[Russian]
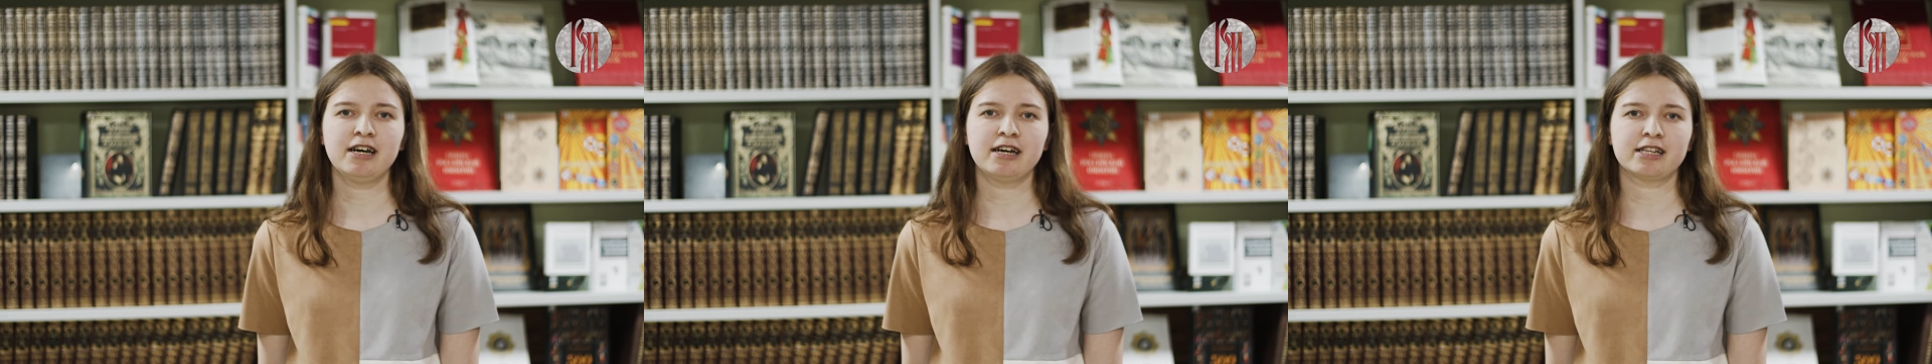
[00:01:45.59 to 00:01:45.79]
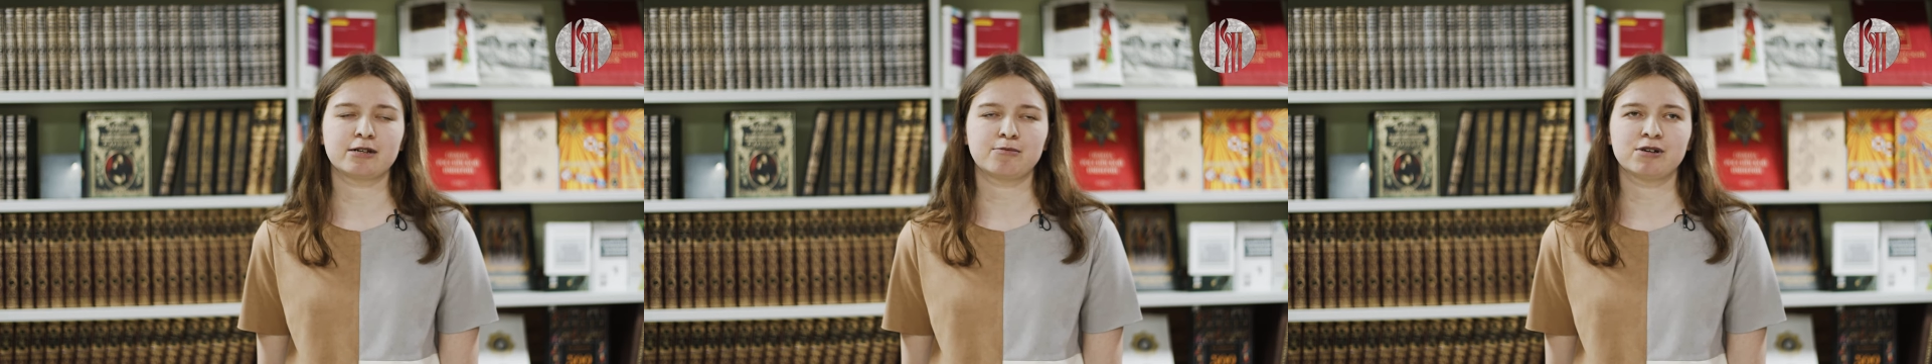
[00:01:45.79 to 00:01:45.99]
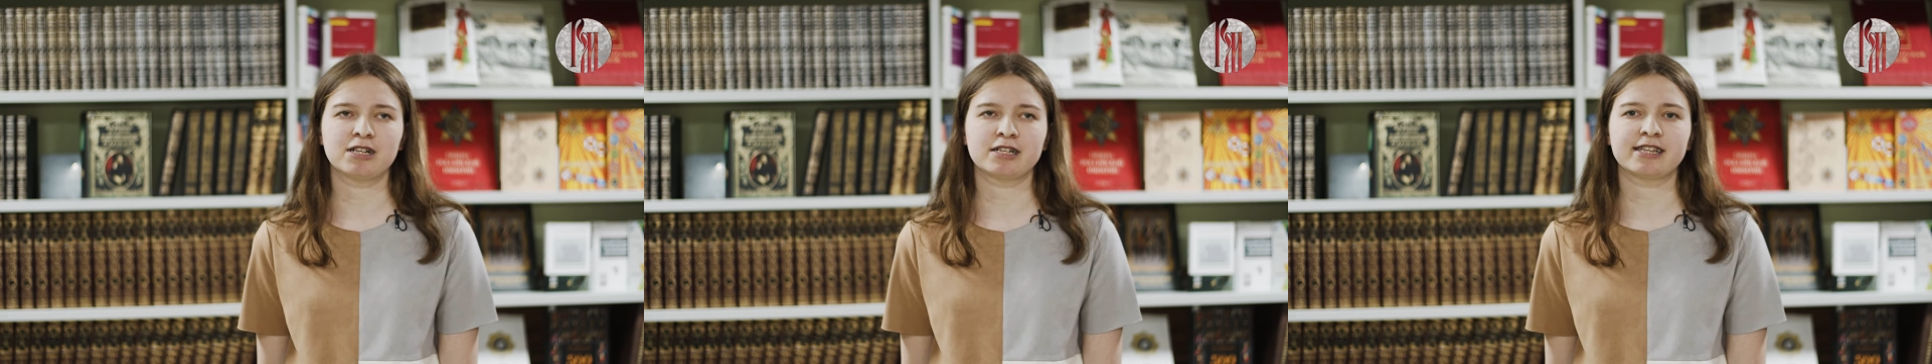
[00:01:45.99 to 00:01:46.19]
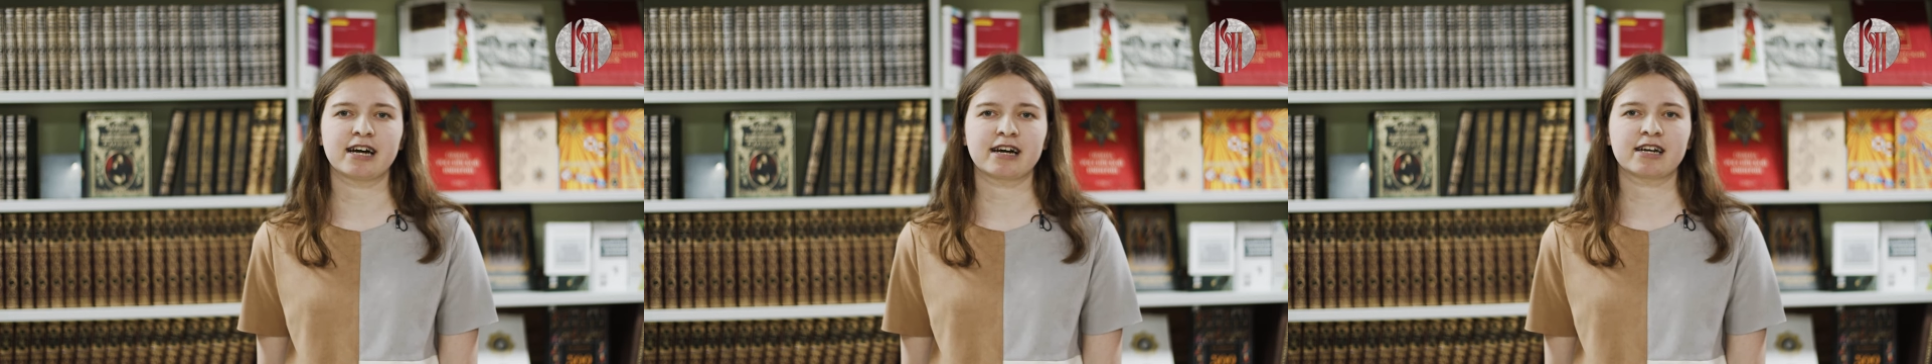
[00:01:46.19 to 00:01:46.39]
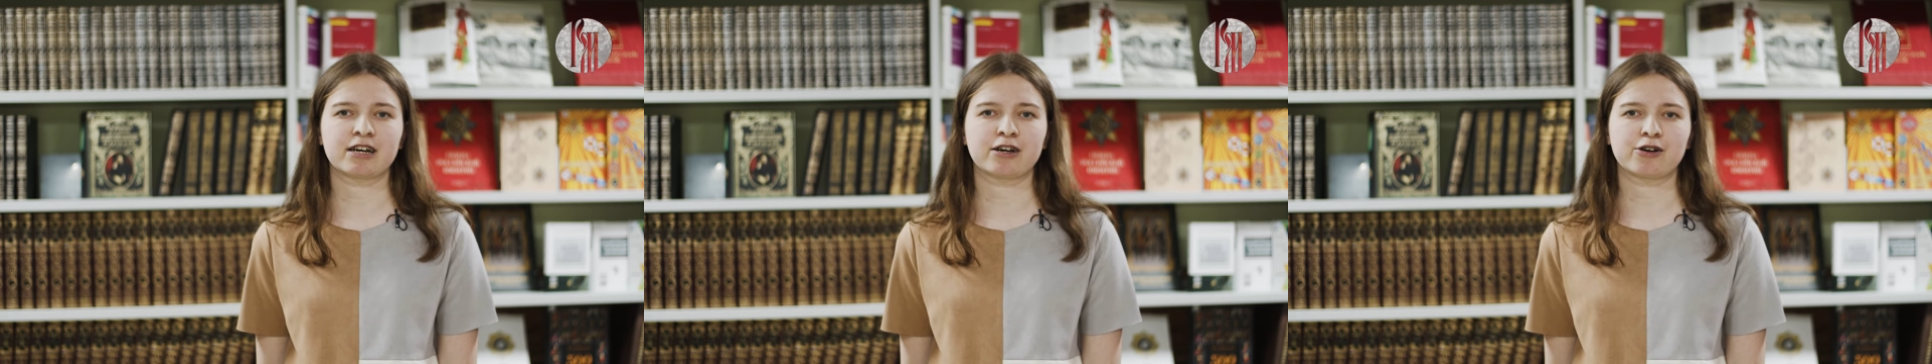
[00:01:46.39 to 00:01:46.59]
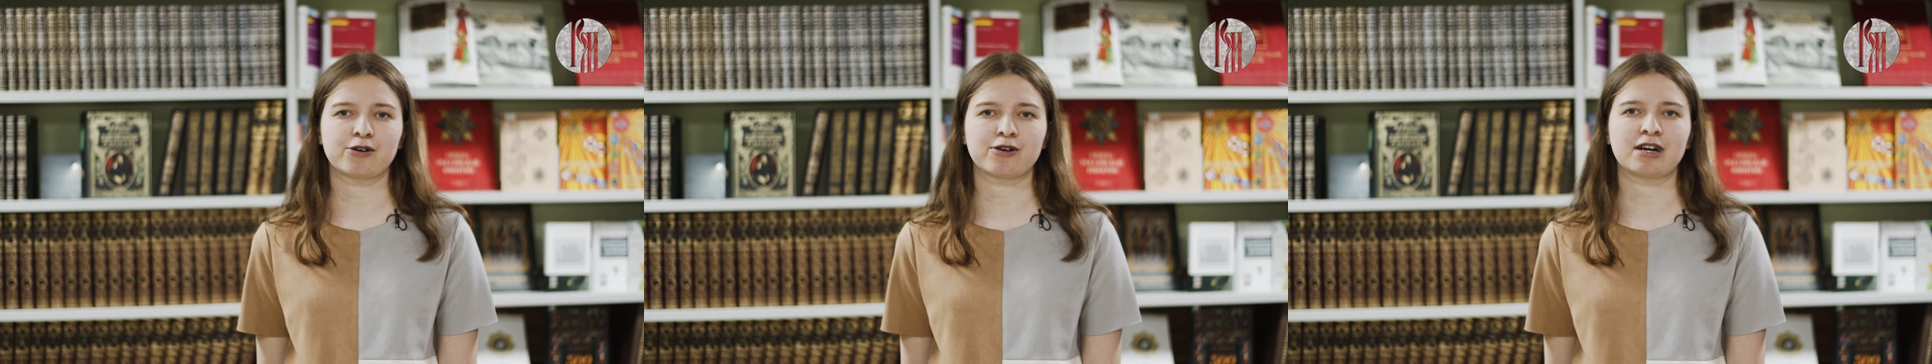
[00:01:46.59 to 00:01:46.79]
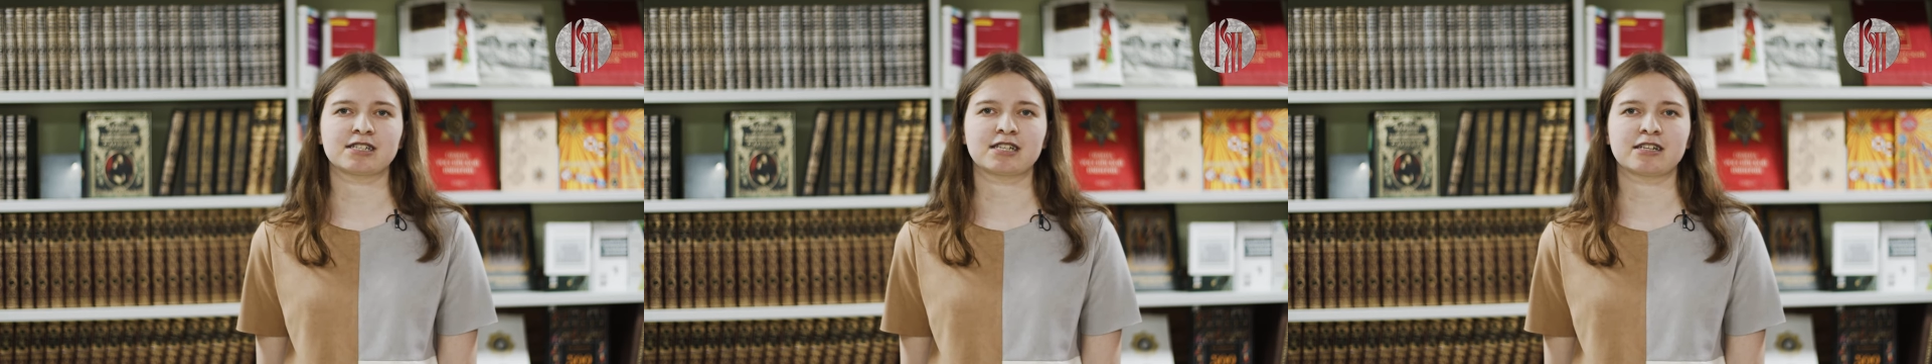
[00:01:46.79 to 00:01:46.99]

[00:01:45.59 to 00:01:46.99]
это было так легко, как